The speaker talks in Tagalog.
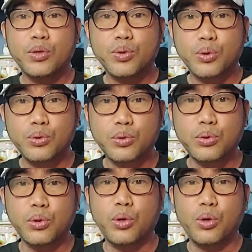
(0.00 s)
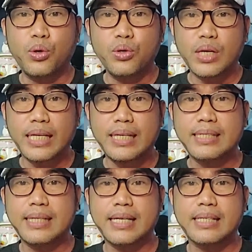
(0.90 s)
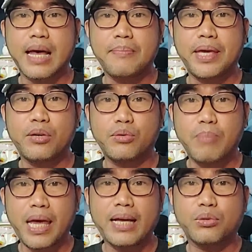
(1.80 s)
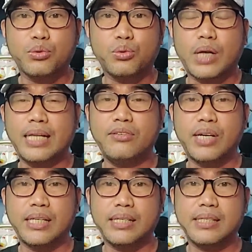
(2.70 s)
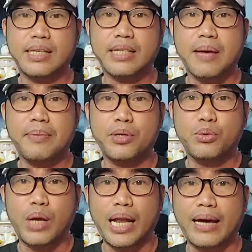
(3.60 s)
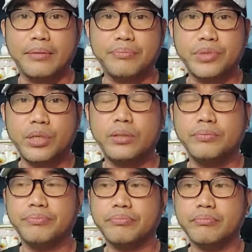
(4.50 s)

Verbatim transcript: kung totoo yung kanyang sinasabi, kung may katuturan yung kanyang sinasabi o wala. No?